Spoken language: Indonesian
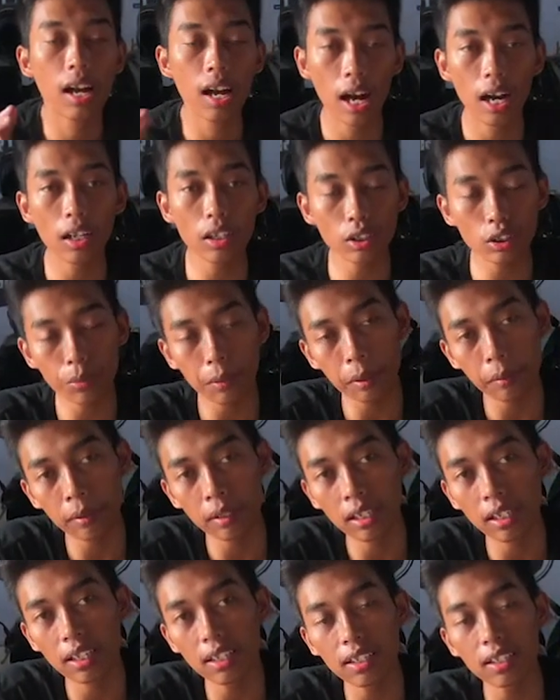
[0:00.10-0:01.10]
Halo Sobat
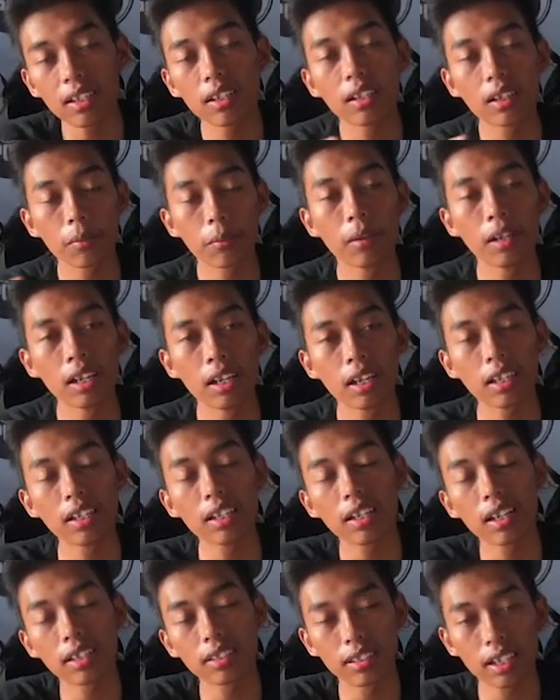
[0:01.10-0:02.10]
Bugler, kembali
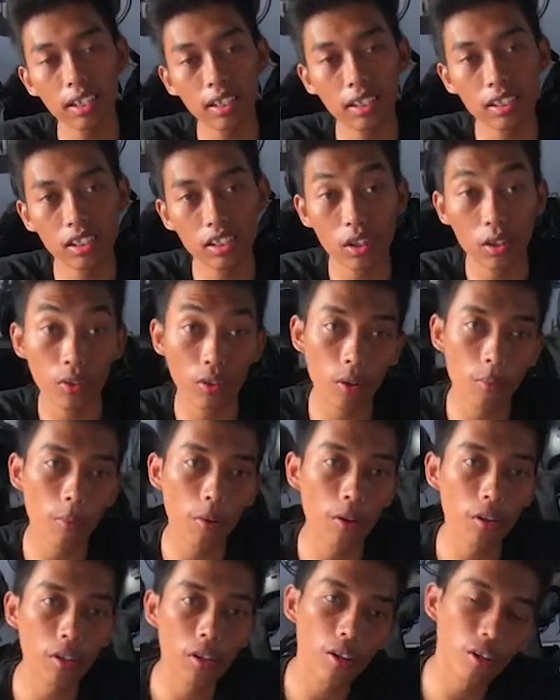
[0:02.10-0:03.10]
lagi dengan saya Igris
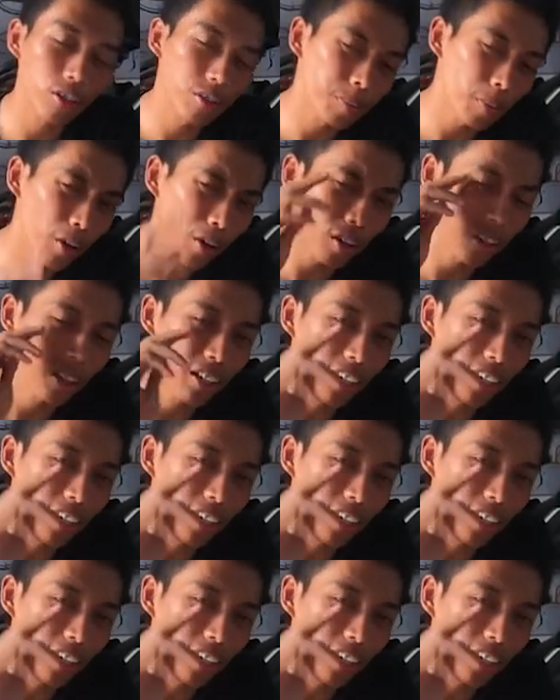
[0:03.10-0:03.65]
Utomo di Rasport